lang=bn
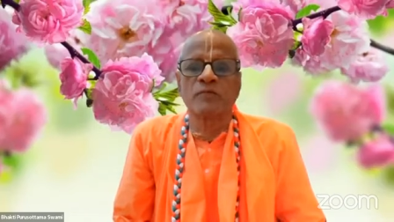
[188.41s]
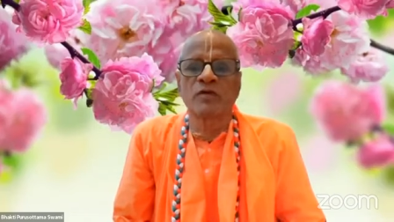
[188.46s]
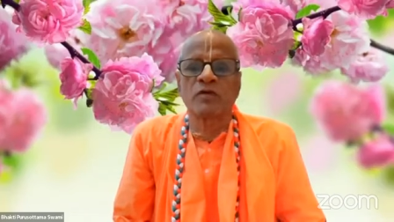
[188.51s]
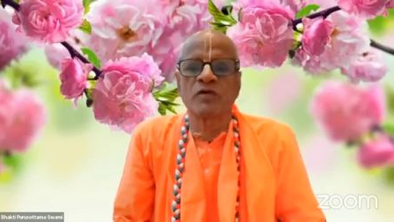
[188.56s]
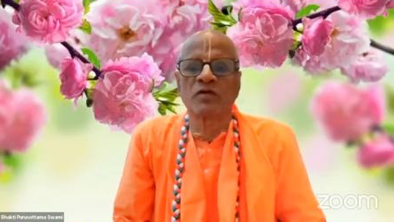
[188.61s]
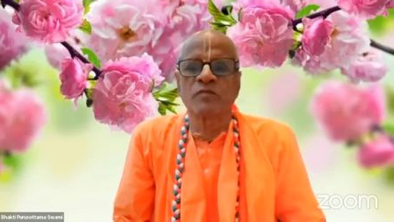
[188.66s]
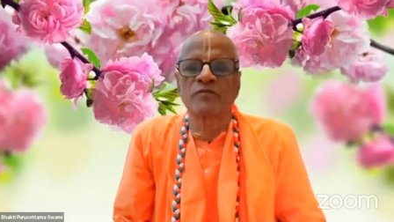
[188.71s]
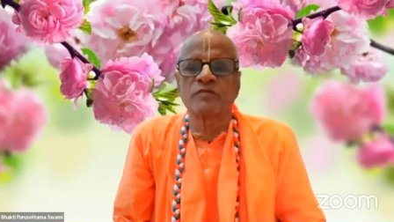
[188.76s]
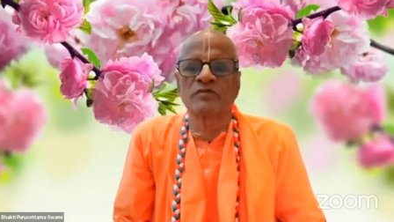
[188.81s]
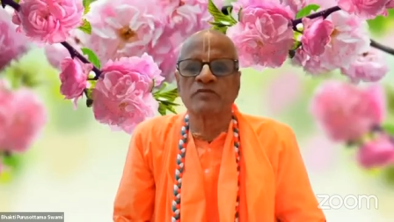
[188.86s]

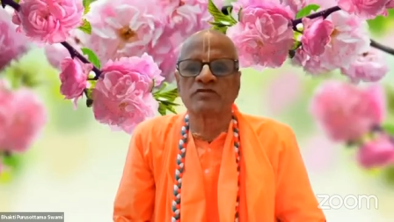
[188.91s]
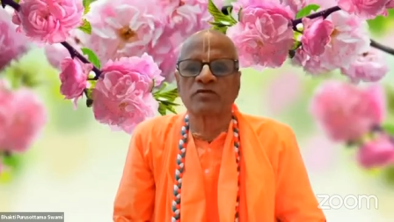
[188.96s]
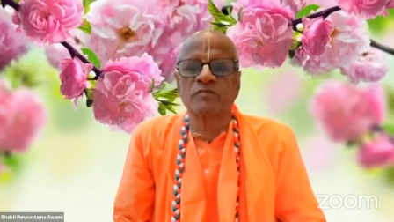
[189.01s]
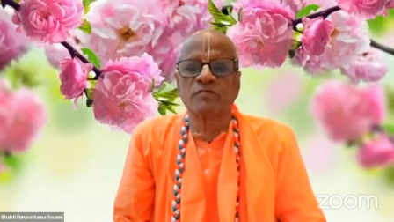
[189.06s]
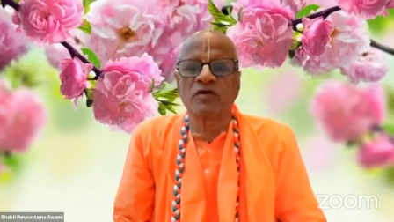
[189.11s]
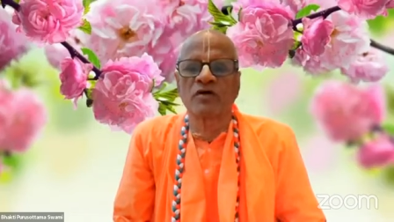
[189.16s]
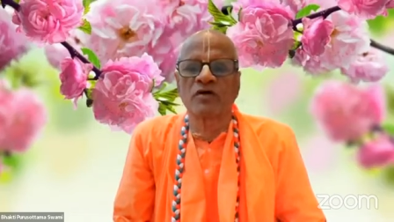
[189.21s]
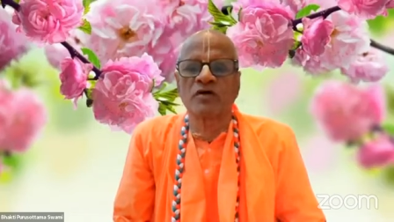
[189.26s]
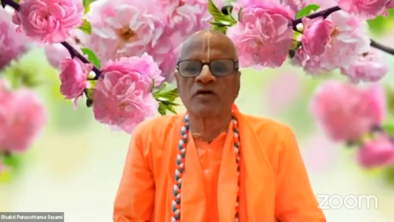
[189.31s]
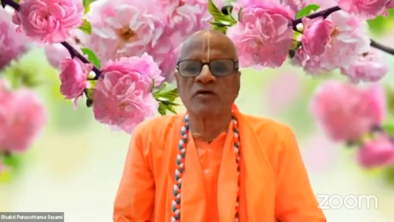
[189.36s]
পরম পুষ্প
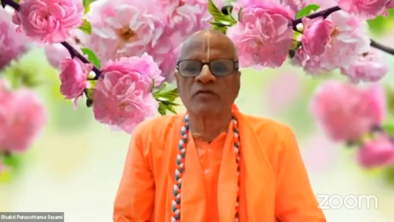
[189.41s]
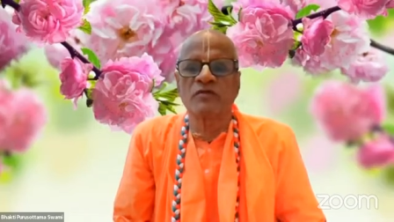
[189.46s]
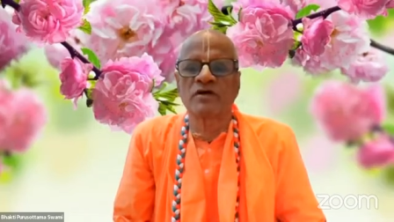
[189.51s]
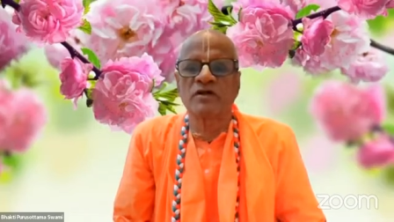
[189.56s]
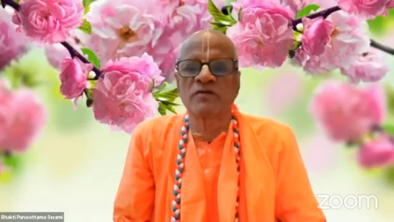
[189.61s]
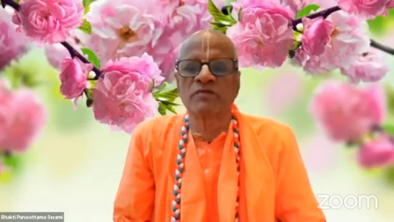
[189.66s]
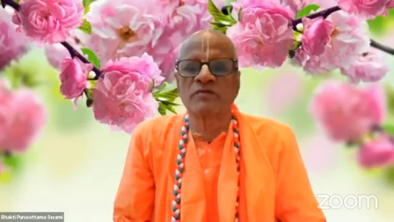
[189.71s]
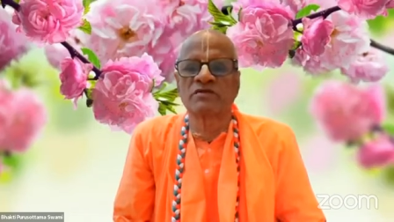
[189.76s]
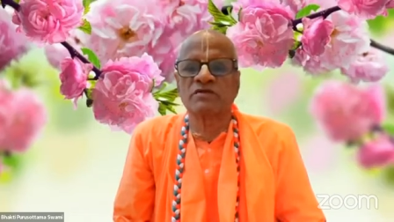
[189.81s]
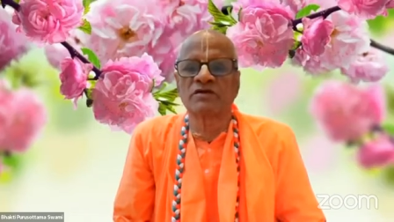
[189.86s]

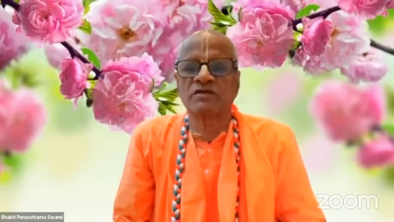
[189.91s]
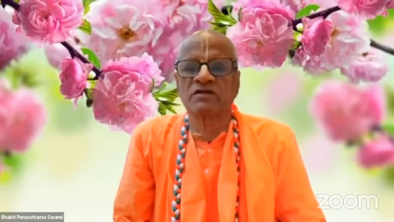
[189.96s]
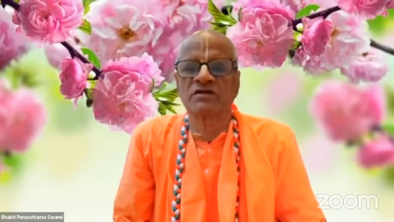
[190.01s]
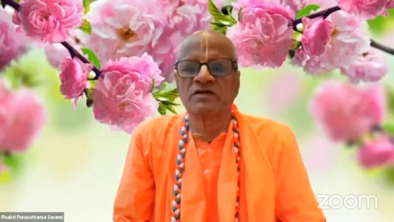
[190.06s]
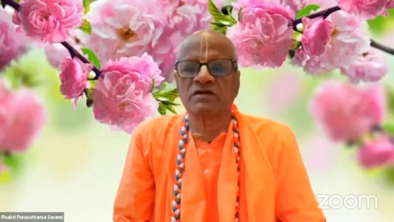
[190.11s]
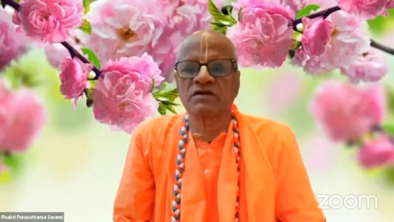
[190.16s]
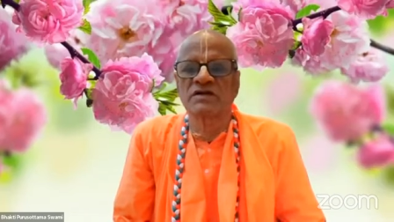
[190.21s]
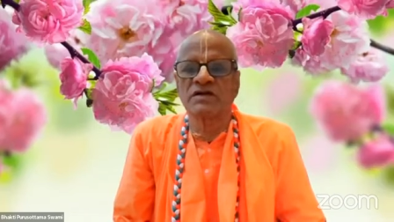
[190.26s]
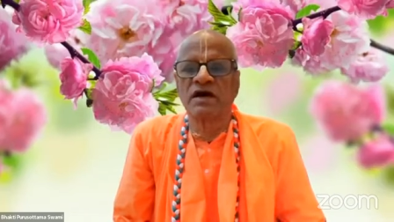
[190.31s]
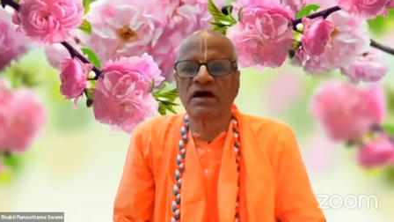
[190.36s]
ভগবানের মতন
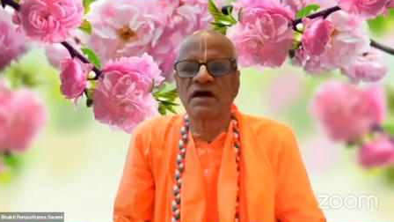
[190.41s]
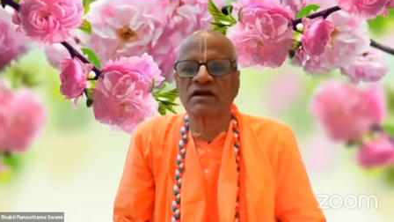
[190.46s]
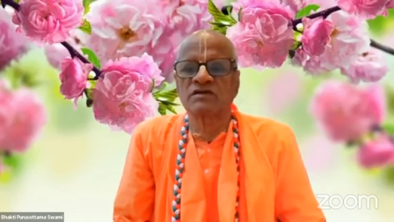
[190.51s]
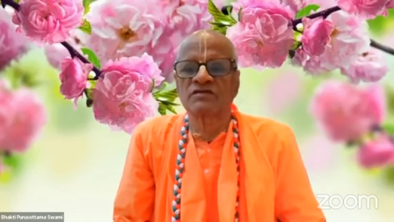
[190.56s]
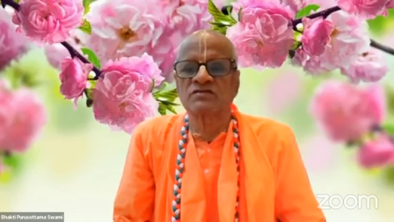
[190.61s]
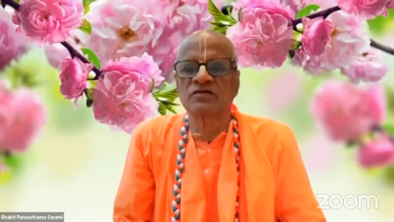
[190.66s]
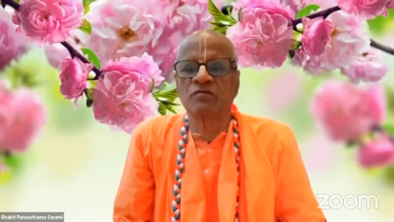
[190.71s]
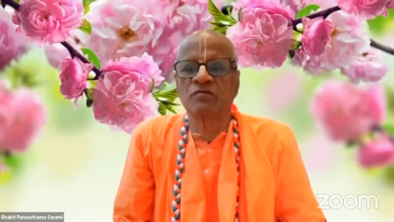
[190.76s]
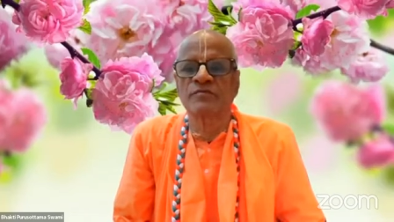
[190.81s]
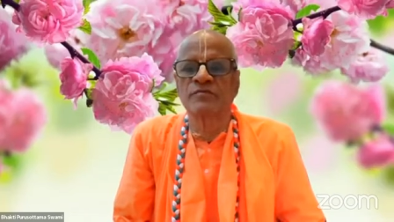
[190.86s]
জ্ঞান
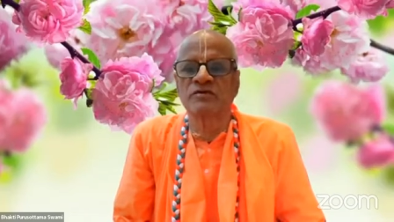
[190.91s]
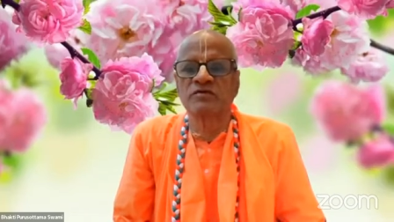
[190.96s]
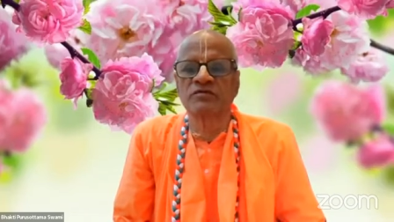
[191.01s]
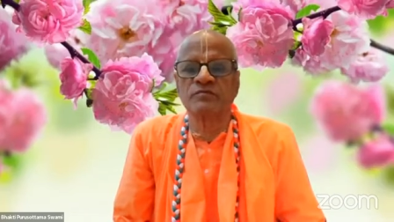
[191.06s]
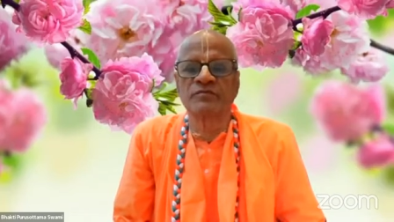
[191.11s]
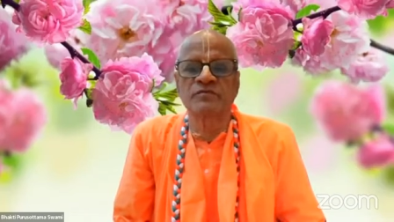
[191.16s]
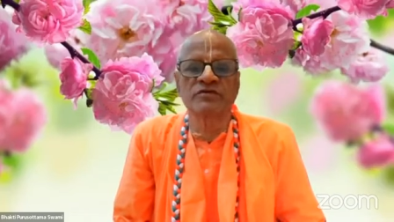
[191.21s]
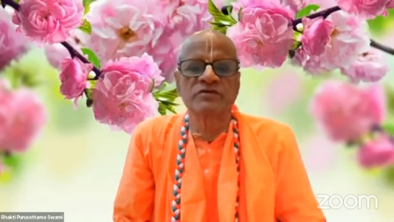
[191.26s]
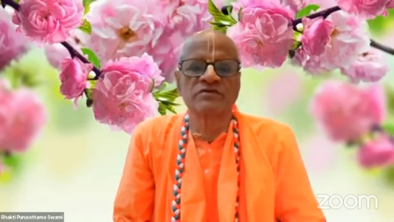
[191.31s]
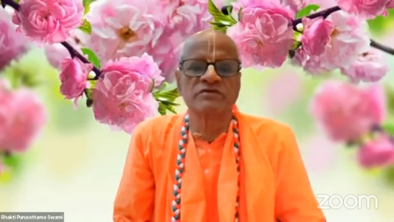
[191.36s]
সম্পদ
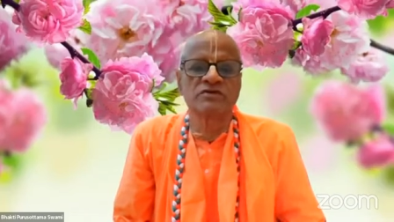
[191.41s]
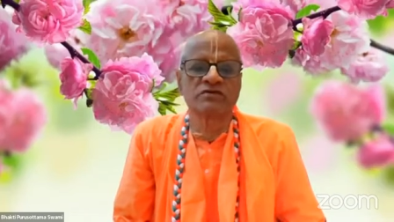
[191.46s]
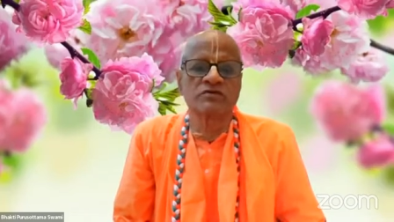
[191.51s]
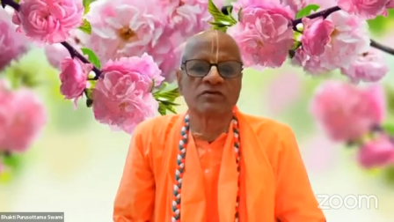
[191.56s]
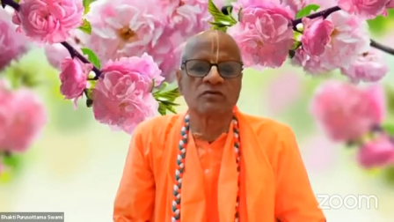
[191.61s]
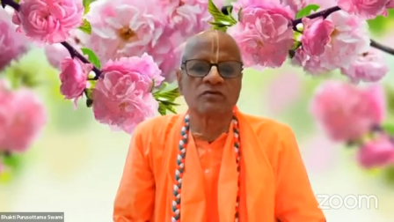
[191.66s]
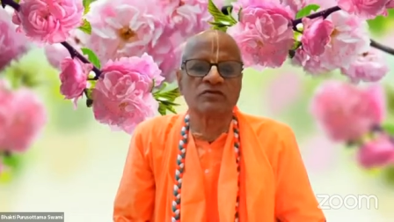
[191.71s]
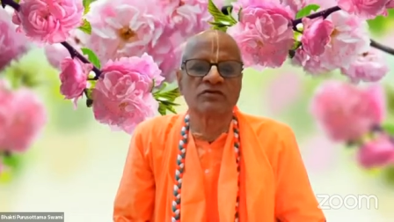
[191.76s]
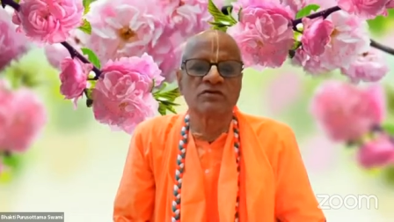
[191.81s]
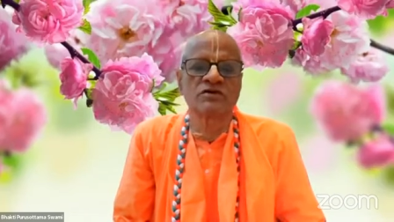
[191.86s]
বীর্য
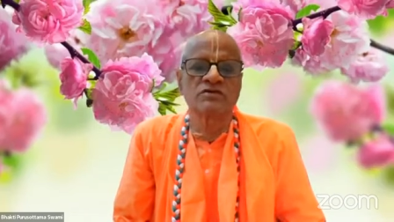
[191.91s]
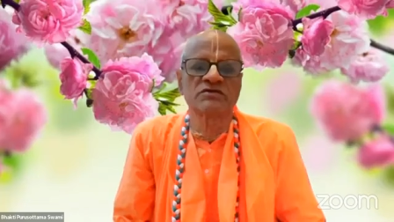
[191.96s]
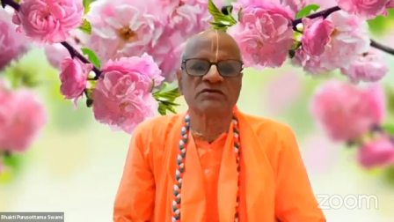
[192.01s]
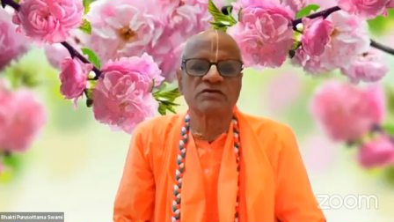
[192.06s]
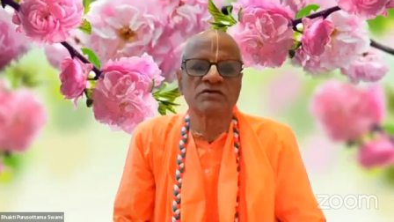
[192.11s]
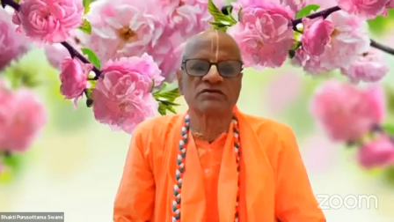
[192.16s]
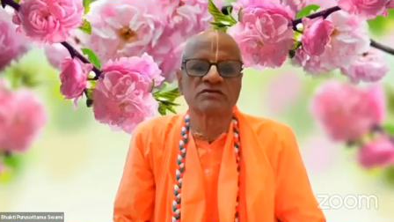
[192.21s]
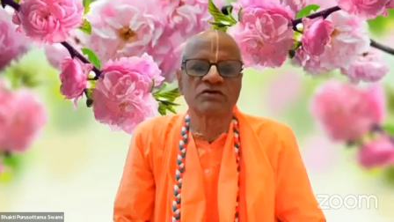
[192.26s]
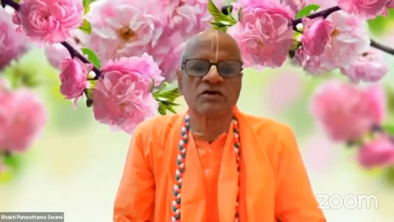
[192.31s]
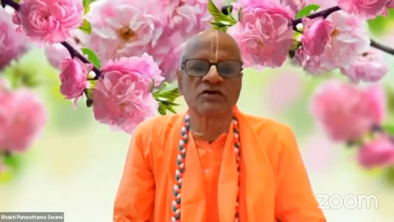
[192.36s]
সৌন্দর্য
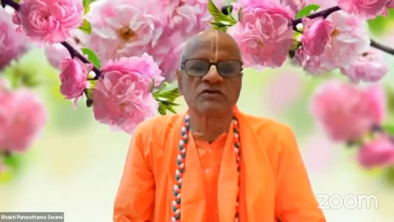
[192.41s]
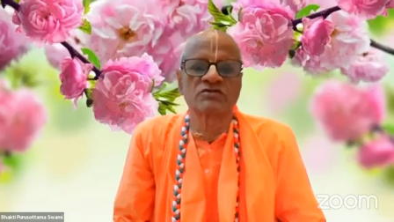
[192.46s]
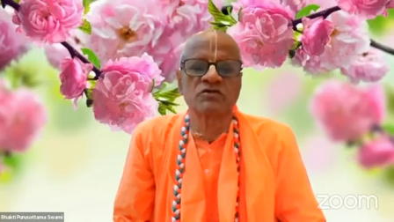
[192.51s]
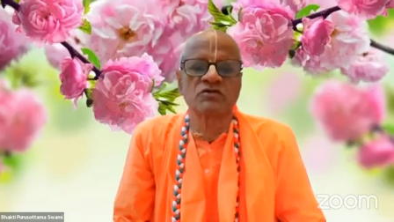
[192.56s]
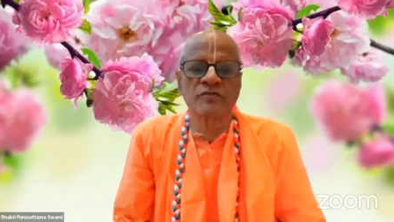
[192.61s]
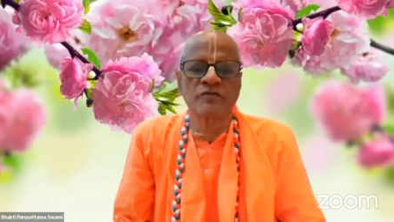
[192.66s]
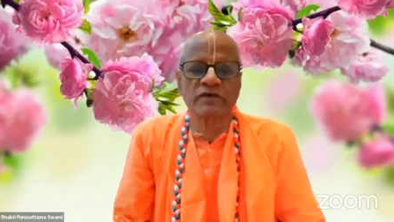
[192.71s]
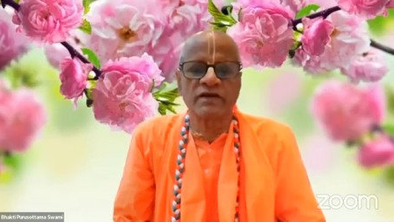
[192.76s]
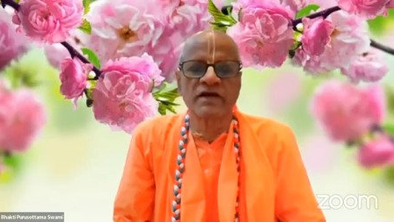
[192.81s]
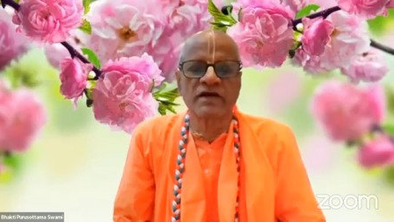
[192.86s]
যশ
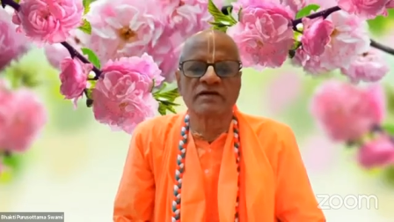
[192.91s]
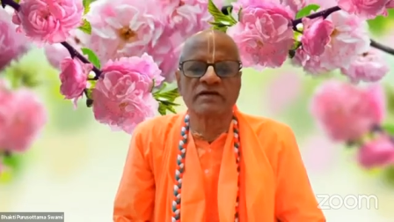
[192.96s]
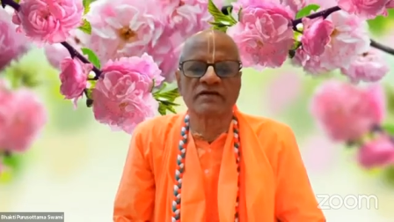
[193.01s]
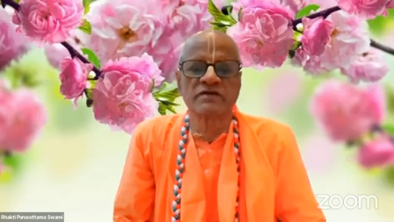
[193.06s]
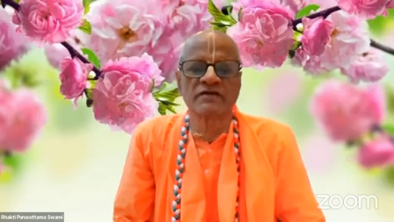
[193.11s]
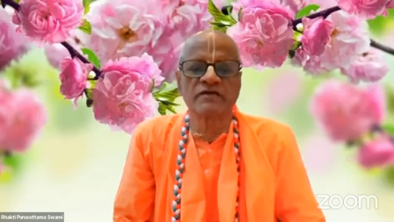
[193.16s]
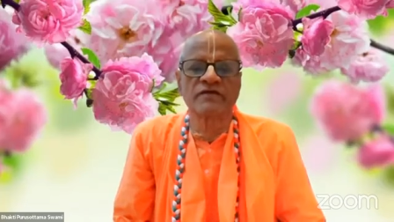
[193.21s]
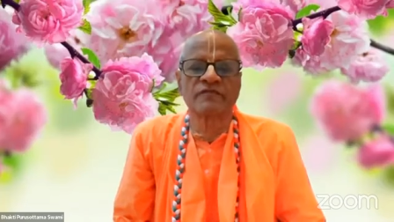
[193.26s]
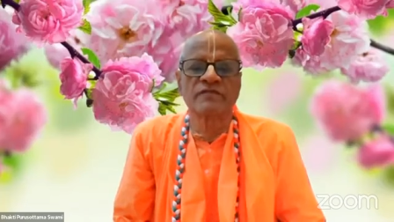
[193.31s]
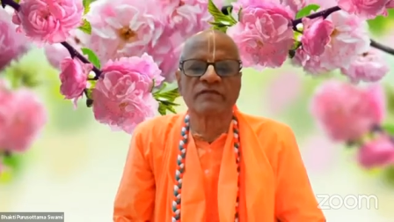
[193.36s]
ও বৈরাগ্য